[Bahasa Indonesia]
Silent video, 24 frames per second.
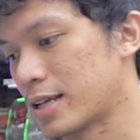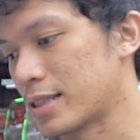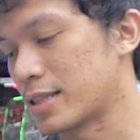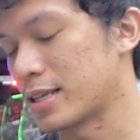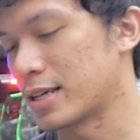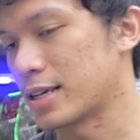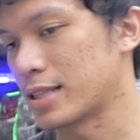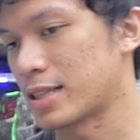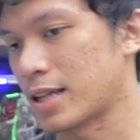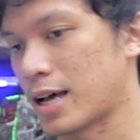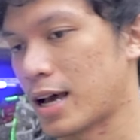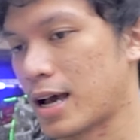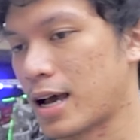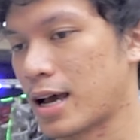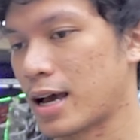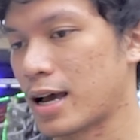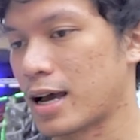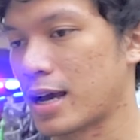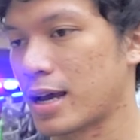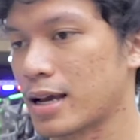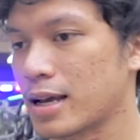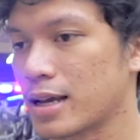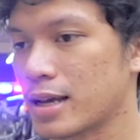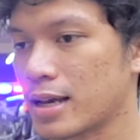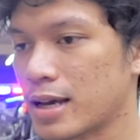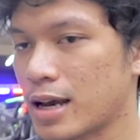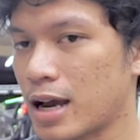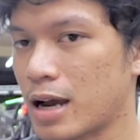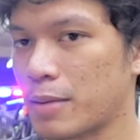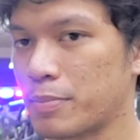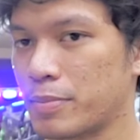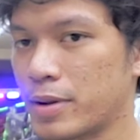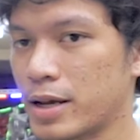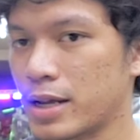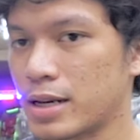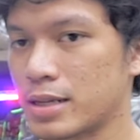Nanti kita
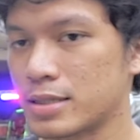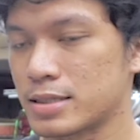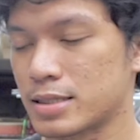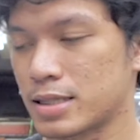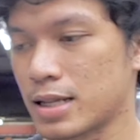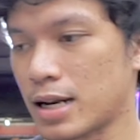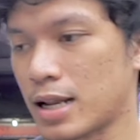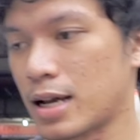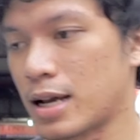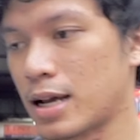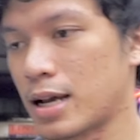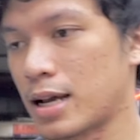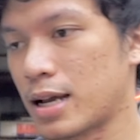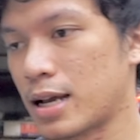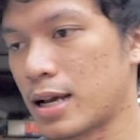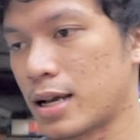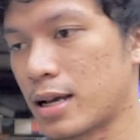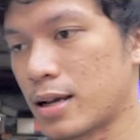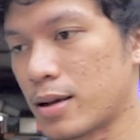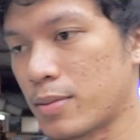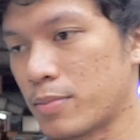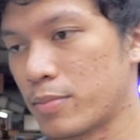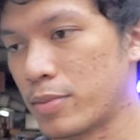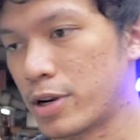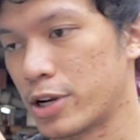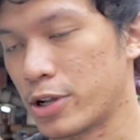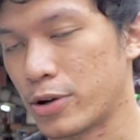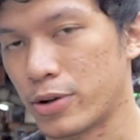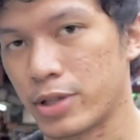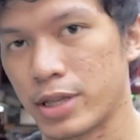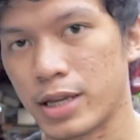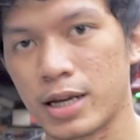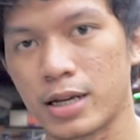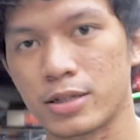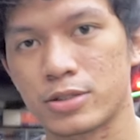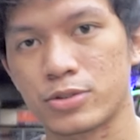update setelah Brio
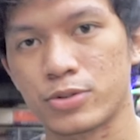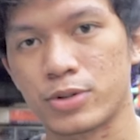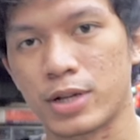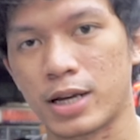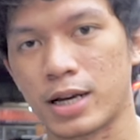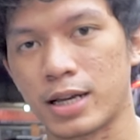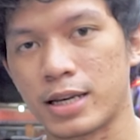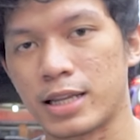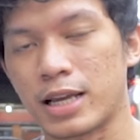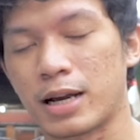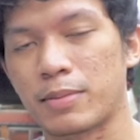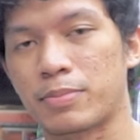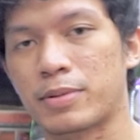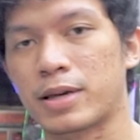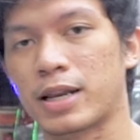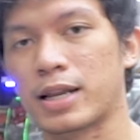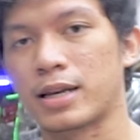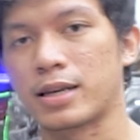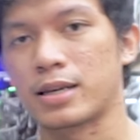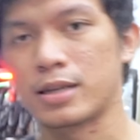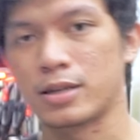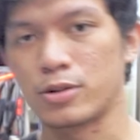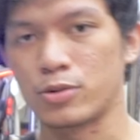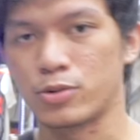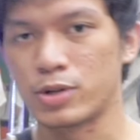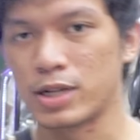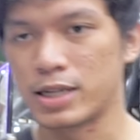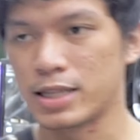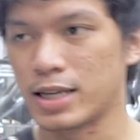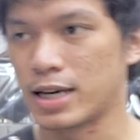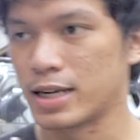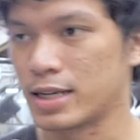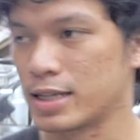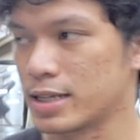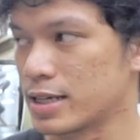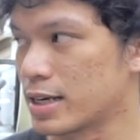nya sudah di-upgrade, sudah
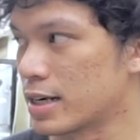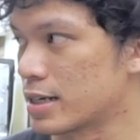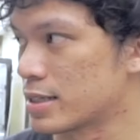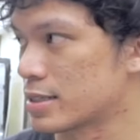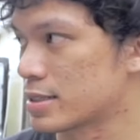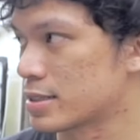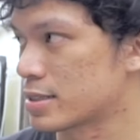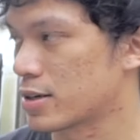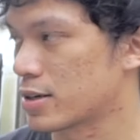jadi guys.